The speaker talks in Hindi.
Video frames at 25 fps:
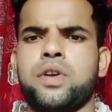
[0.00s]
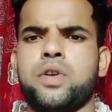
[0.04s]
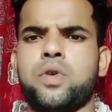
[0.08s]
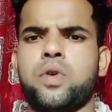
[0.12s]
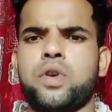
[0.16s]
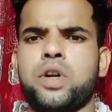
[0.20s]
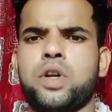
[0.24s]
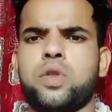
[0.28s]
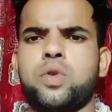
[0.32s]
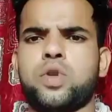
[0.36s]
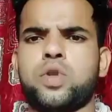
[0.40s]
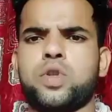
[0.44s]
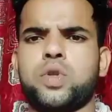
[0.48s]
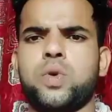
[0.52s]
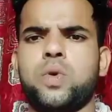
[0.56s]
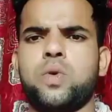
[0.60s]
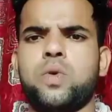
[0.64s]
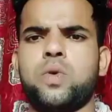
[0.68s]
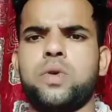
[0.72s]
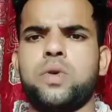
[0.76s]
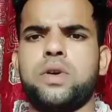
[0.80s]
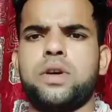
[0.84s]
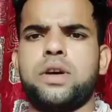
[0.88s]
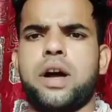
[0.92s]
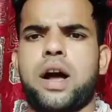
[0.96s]
क्योंकि दोस्तों
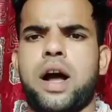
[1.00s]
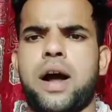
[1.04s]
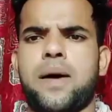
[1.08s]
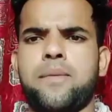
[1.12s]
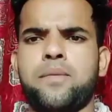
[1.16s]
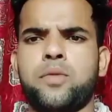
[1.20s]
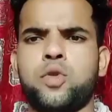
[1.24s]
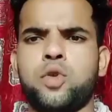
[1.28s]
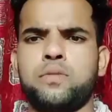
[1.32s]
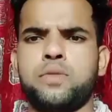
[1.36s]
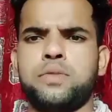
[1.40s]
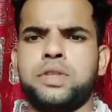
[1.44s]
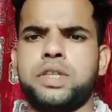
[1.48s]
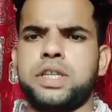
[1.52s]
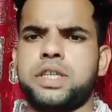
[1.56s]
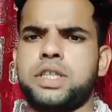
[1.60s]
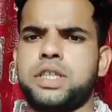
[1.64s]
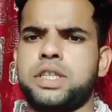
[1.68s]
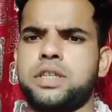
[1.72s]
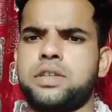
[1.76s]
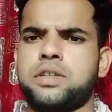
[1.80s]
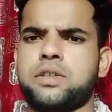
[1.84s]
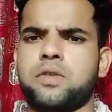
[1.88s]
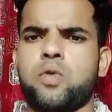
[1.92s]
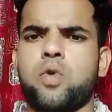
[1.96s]
हम तुम जिस
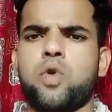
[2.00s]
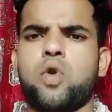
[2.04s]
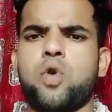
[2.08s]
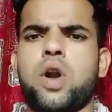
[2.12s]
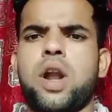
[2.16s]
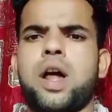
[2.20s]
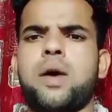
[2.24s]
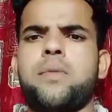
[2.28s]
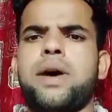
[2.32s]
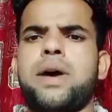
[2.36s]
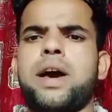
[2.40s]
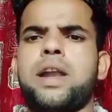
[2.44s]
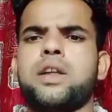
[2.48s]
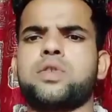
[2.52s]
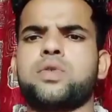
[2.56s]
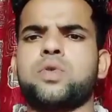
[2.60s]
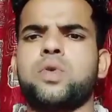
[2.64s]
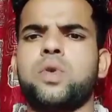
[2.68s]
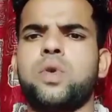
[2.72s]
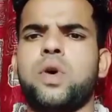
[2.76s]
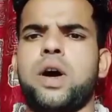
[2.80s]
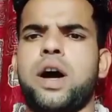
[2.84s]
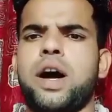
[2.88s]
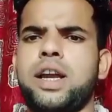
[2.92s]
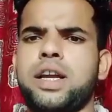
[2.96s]
कोरोना वायरस
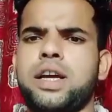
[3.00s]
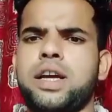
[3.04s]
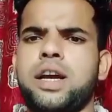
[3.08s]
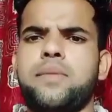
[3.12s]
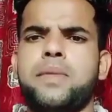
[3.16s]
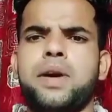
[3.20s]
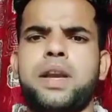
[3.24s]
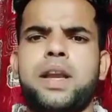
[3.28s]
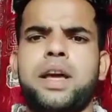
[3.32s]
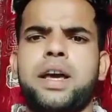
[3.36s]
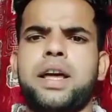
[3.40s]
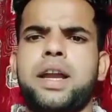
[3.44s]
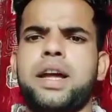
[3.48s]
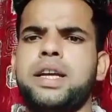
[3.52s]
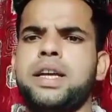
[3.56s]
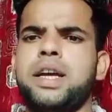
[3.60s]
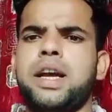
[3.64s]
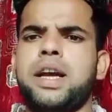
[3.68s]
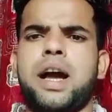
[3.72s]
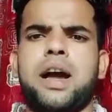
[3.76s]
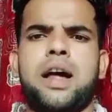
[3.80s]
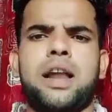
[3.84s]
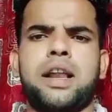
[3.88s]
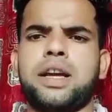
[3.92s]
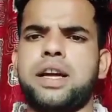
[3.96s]
को हल्के में ले रहे
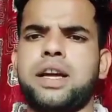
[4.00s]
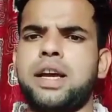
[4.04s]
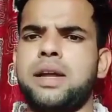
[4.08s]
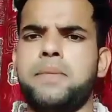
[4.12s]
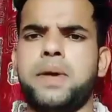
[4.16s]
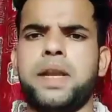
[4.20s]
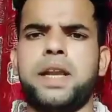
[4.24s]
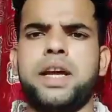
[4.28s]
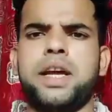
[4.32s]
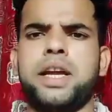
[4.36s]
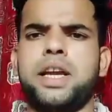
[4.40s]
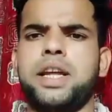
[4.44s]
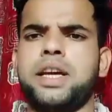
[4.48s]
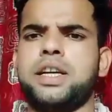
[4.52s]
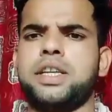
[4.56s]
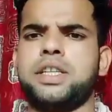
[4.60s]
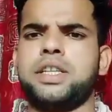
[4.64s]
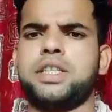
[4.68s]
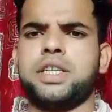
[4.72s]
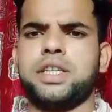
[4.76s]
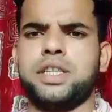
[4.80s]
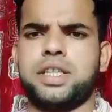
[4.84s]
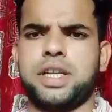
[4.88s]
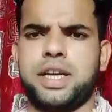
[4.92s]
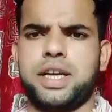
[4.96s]
हैं हल्के में लेने की
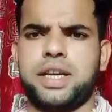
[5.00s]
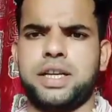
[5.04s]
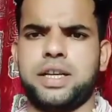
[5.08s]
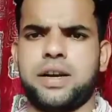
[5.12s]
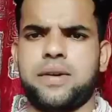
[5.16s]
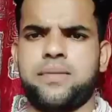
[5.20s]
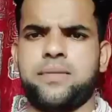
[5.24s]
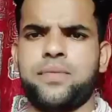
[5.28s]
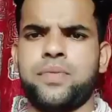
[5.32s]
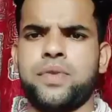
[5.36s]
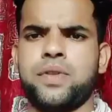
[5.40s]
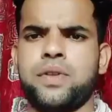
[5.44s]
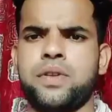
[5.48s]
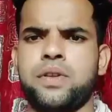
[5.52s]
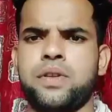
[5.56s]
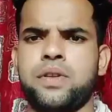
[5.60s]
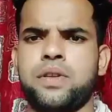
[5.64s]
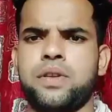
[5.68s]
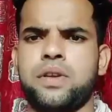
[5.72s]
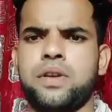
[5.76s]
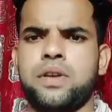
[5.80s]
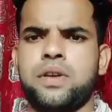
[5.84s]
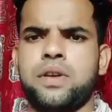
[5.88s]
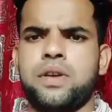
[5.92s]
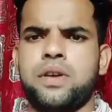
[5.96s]
चीज़ नहीं है
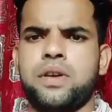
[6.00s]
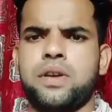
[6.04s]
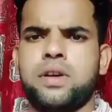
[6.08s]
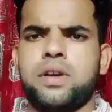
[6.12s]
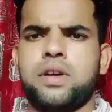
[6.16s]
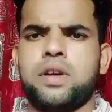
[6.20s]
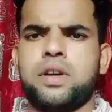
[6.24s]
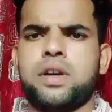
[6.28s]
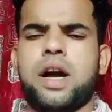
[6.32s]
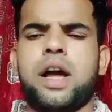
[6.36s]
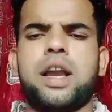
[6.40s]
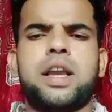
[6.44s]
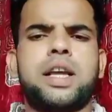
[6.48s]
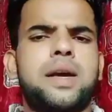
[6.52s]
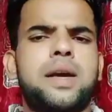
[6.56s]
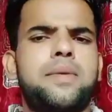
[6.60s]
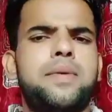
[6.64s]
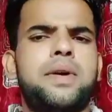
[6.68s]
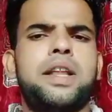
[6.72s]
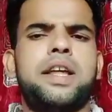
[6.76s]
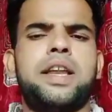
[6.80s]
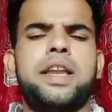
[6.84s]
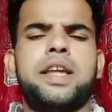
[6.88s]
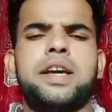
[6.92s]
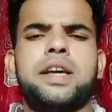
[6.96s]
हल्के
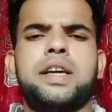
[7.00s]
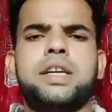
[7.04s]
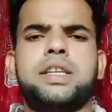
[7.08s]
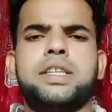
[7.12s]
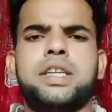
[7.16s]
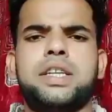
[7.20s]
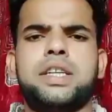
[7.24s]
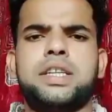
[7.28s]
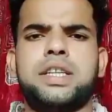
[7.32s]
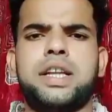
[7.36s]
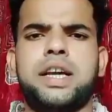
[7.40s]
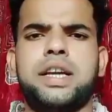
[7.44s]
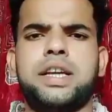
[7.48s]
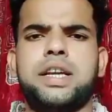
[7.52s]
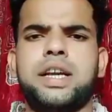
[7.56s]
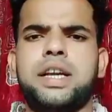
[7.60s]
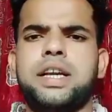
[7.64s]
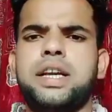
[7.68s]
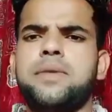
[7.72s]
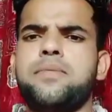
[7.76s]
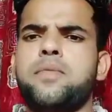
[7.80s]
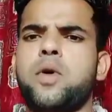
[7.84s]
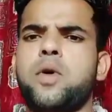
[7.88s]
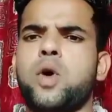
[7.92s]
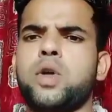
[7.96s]
में लेने की चीज़ नहीं है
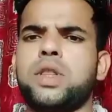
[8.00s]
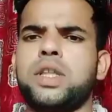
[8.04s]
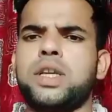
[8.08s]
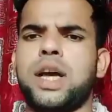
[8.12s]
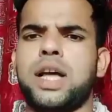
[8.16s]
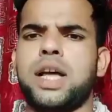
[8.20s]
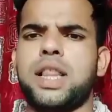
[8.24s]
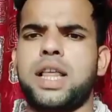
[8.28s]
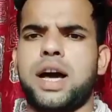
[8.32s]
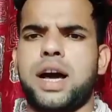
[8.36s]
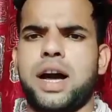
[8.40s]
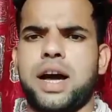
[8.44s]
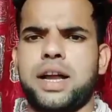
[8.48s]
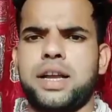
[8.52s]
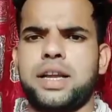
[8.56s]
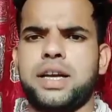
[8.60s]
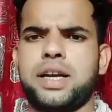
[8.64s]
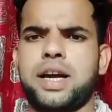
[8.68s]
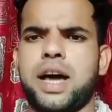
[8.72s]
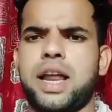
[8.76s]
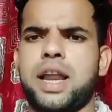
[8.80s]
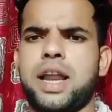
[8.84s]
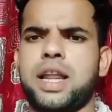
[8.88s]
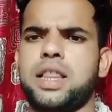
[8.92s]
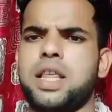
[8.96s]
ये बहुत ही ज़्यादा
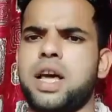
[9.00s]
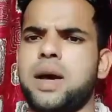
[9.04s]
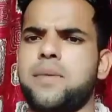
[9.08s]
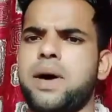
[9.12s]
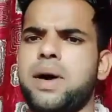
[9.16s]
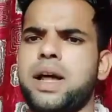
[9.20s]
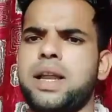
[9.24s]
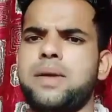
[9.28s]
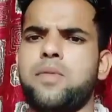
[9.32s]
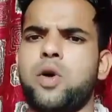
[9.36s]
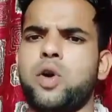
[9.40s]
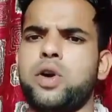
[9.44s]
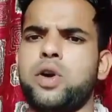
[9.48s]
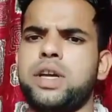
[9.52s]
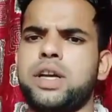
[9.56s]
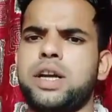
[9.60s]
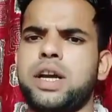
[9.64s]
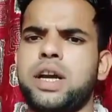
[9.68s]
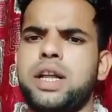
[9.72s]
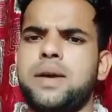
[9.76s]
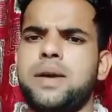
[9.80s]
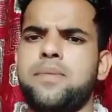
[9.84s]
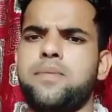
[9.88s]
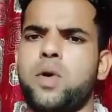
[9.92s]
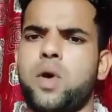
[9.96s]
हानिकारक है हमारी बॉडी
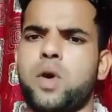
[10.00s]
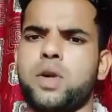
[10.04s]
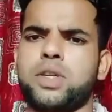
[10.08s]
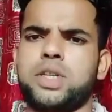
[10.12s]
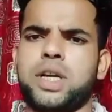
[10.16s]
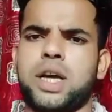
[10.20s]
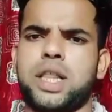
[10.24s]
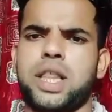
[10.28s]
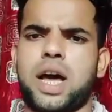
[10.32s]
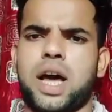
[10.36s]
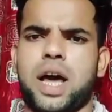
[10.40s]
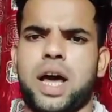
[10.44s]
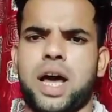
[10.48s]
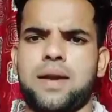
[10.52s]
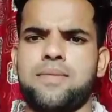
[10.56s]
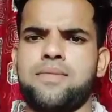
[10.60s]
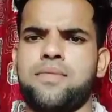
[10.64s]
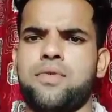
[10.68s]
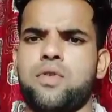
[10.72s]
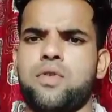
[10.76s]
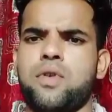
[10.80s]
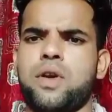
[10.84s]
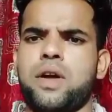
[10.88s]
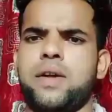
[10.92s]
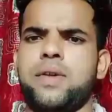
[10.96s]
के लिए बहुत ज़्यादा
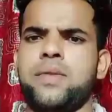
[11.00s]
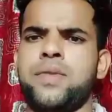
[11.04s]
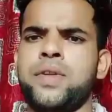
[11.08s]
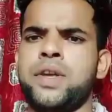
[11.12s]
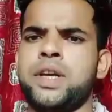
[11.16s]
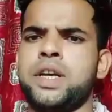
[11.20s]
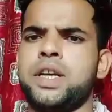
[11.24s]
हार्मफुल है